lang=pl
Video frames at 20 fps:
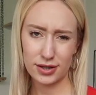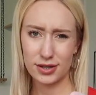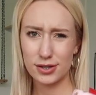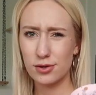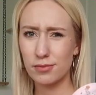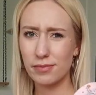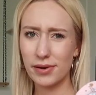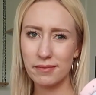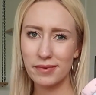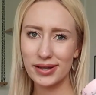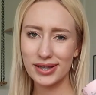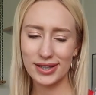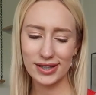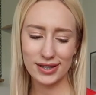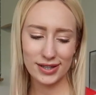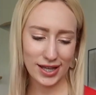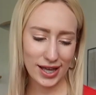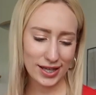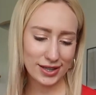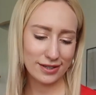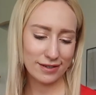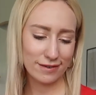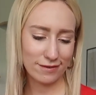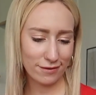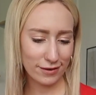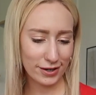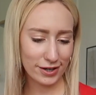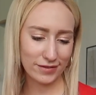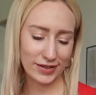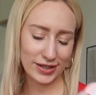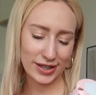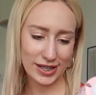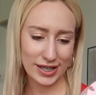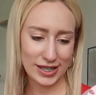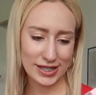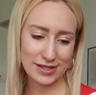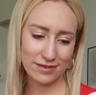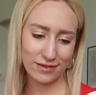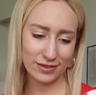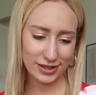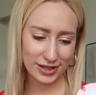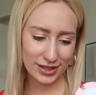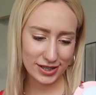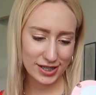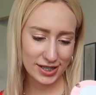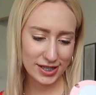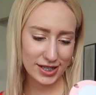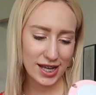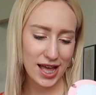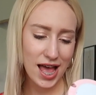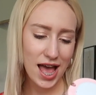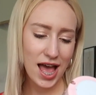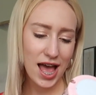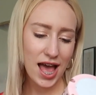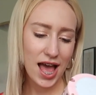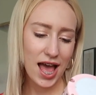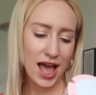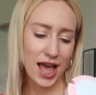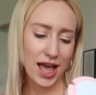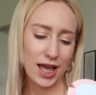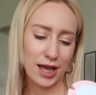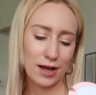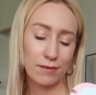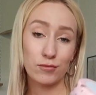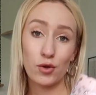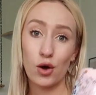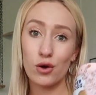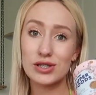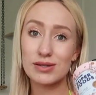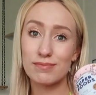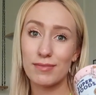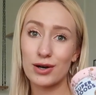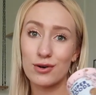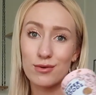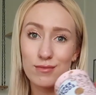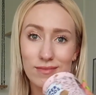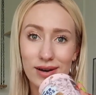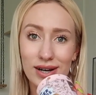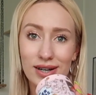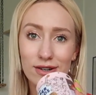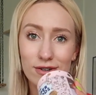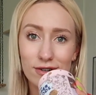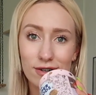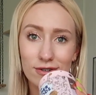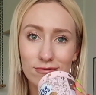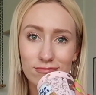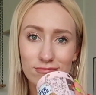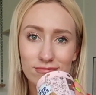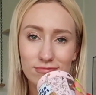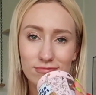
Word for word: suplementy diety w formie takich słodyczy e, o smaku mango.